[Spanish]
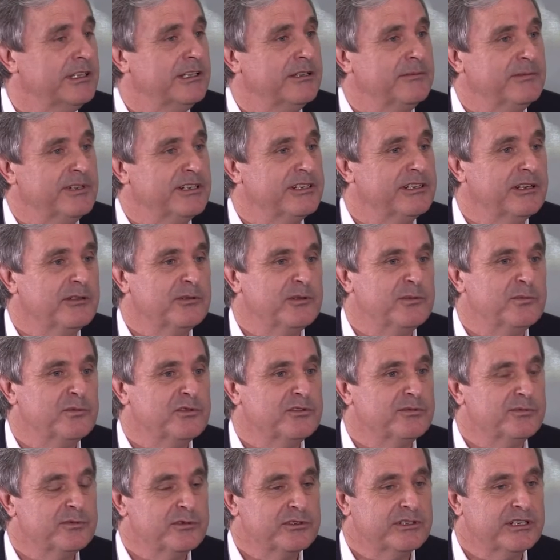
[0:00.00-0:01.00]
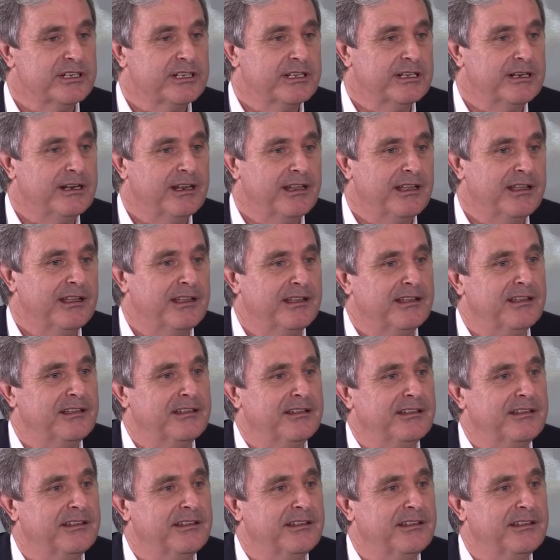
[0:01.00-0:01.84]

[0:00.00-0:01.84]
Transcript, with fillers: también sabemos pues, que la,